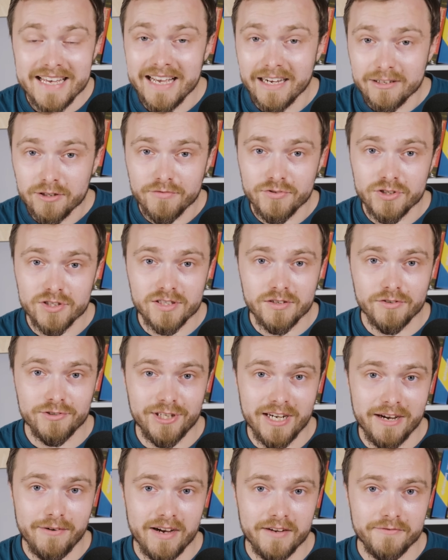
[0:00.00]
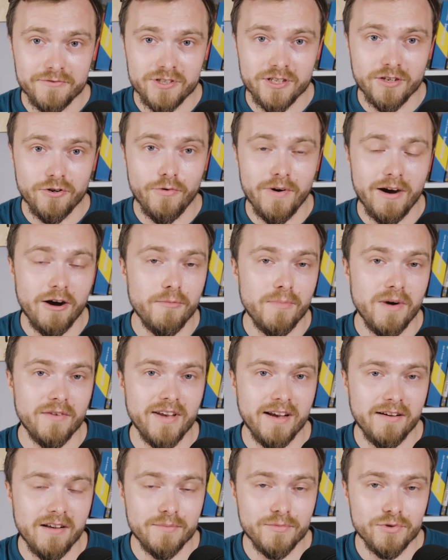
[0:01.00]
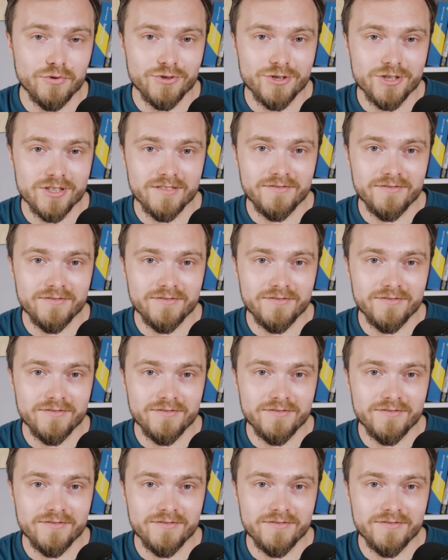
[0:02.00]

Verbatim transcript: Jak to wszystko działa, w szczegółach omawiałem już